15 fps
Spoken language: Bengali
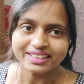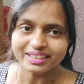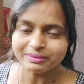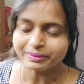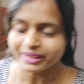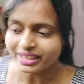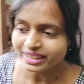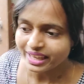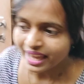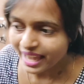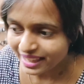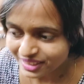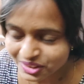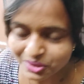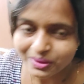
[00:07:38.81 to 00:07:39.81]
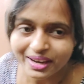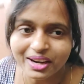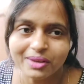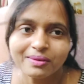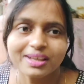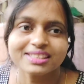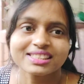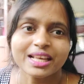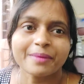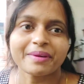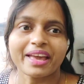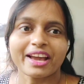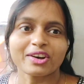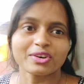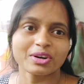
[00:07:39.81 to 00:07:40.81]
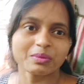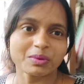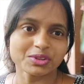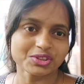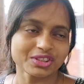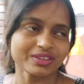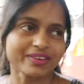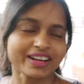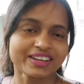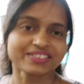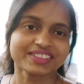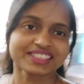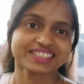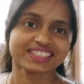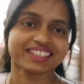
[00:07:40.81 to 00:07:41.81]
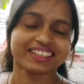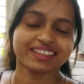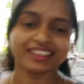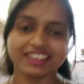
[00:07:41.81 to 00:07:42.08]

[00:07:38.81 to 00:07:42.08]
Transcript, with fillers: ডিম খেতে এত ভালোবাসতাম এখনো পর্যন্ত ভালোবাসি